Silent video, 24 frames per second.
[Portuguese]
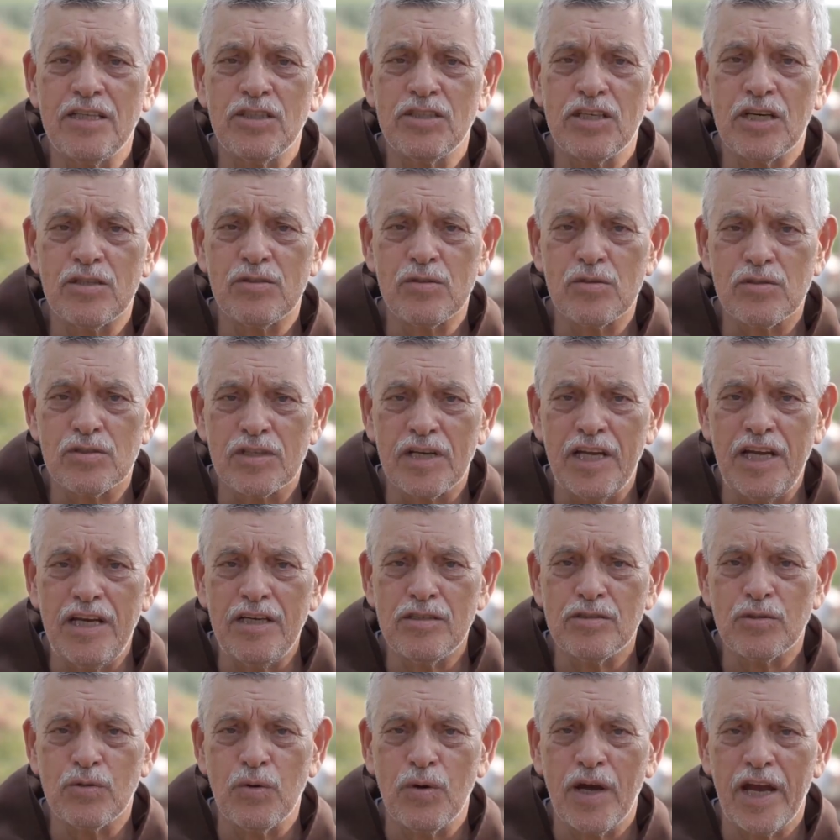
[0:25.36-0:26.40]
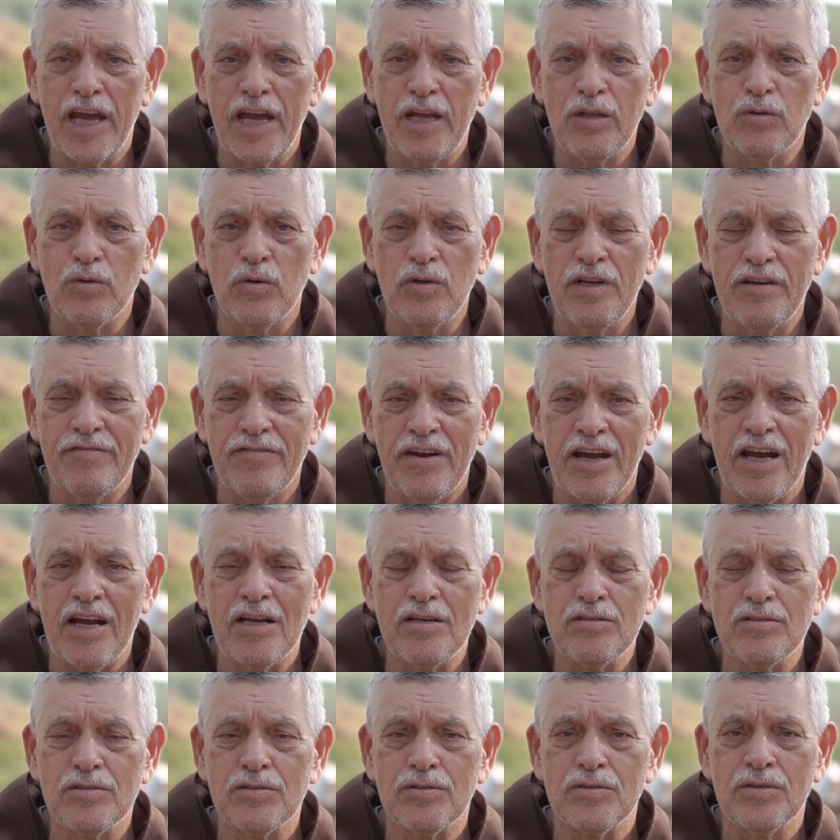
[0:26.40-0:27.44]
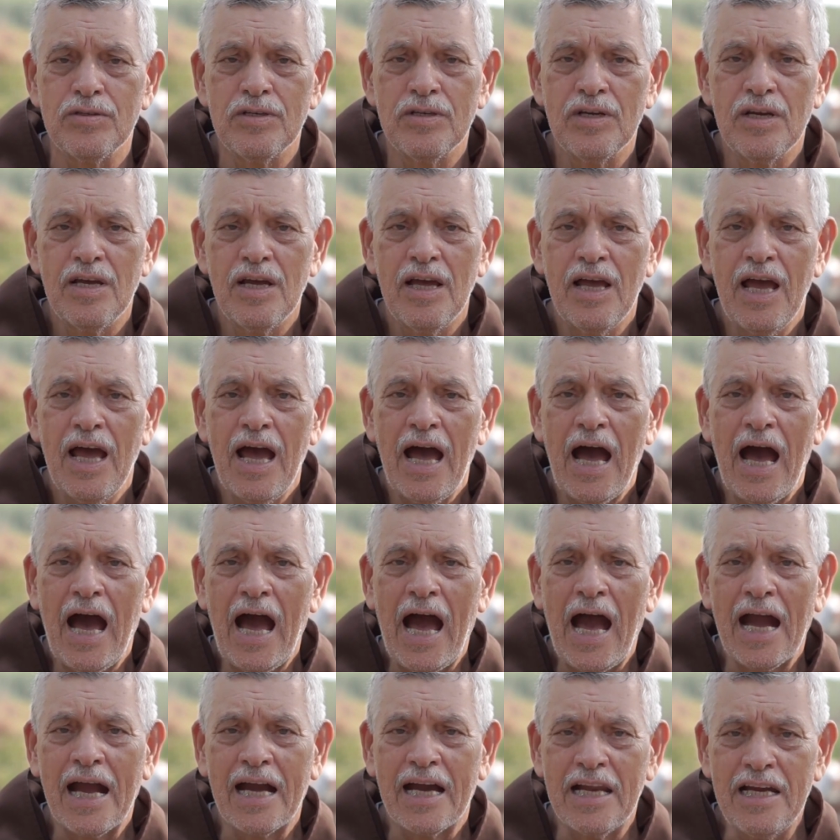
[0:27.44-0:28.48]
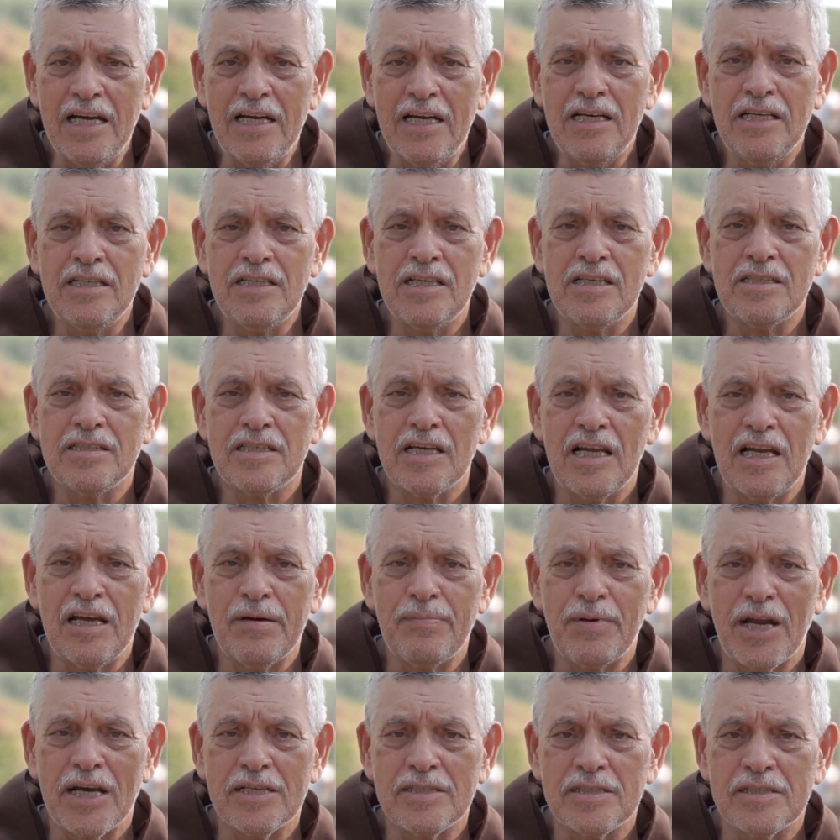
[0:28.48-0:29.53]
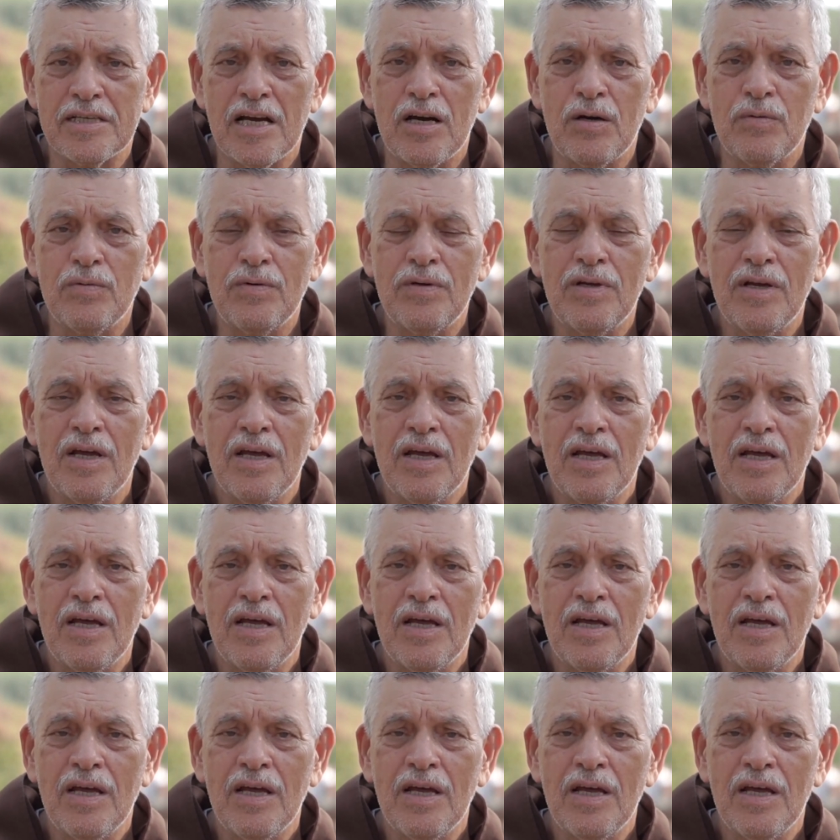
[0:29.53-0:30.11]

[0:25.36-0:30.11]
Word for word: de Jesus Cristo, Rei do Universo, a grande celebração